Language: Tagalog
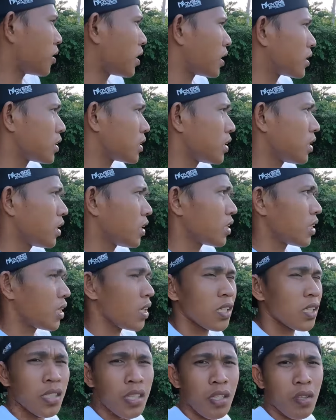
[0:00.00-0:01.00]
mga kasinag na
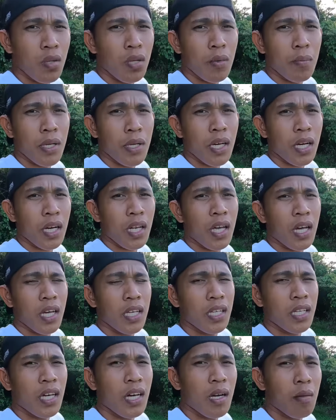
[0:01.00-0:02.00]
hindi ko naman
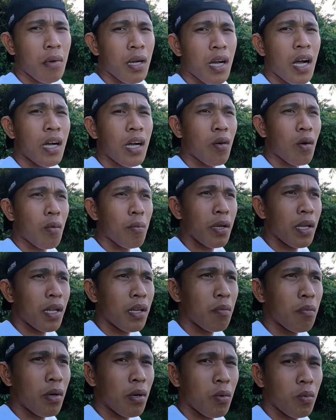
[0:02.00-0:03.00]
akalain na magagawa pala
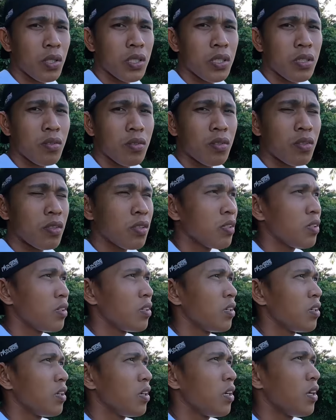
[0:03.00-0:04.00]
ni Bagwis yun
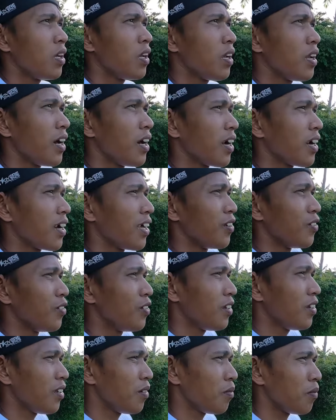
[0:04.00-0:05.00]
na
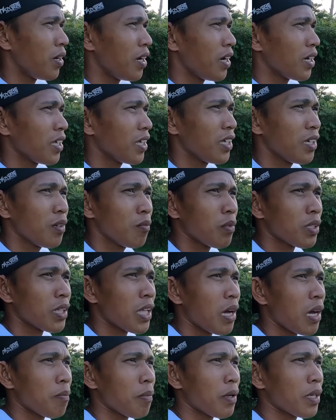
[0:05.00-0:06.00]
ganun, magiging
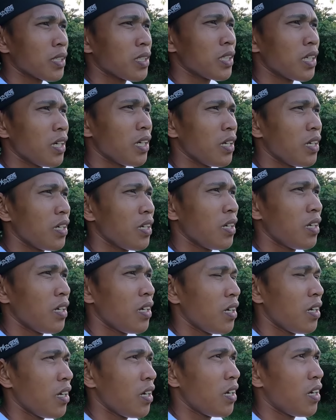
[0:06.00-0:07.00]
matapang siya.
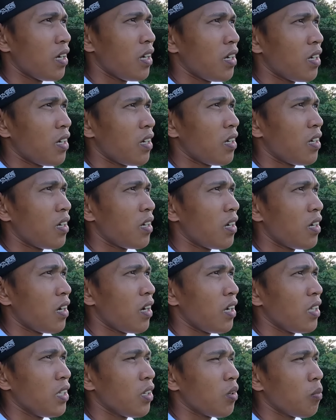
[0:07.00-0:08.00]

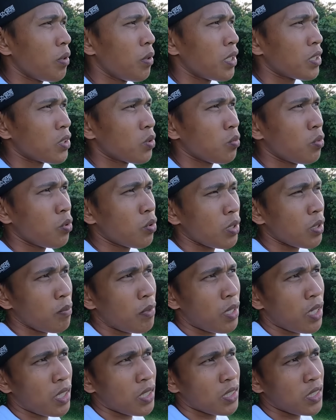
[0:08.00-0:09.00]
Ah, hindi ko pa nasubukan
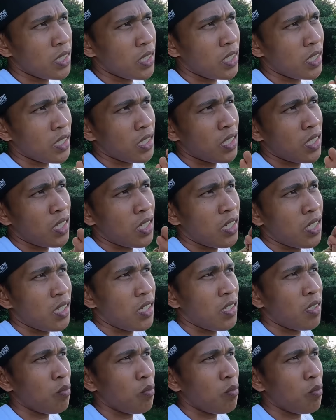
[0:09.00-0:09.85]
mga kasinag yan na